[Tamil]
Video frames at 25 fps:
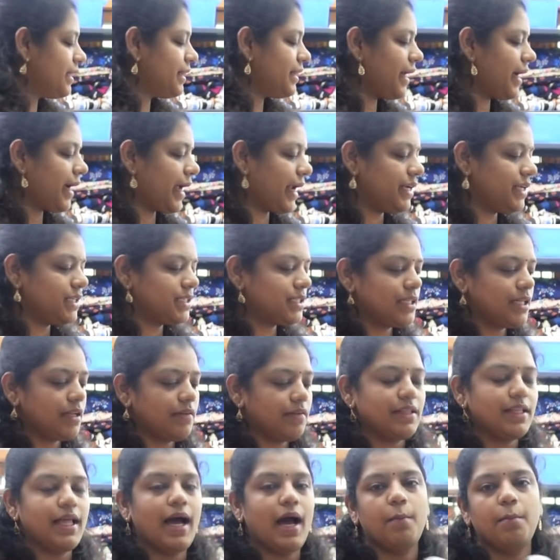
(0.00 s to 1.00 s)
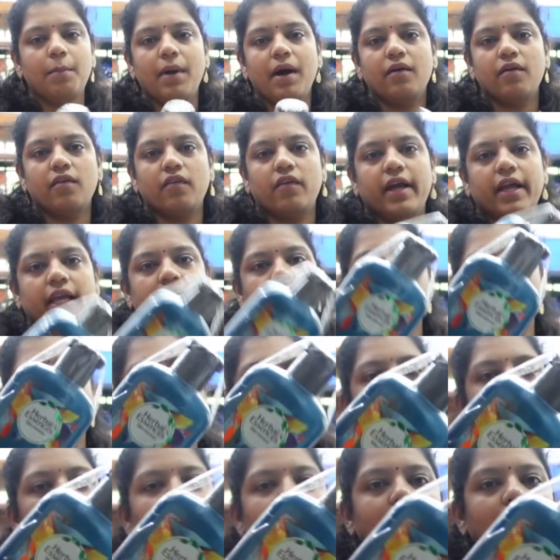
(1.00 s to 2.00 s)
இந்த கண்டிஷனர் வந்து அம்மாவுக்கு வாங்கியிருந்தேன்
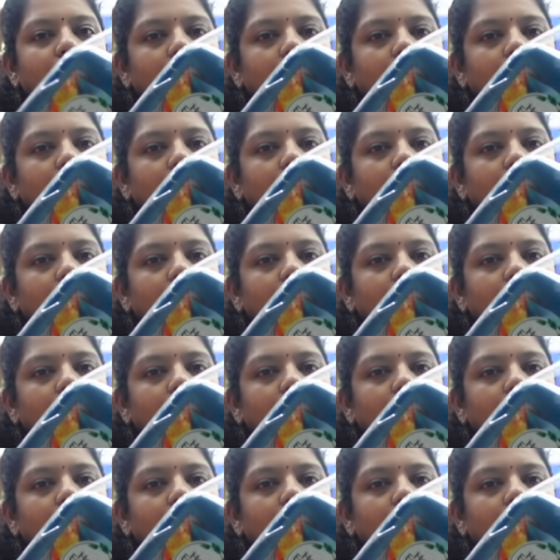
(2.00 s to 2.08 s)
நான் ரொம்ப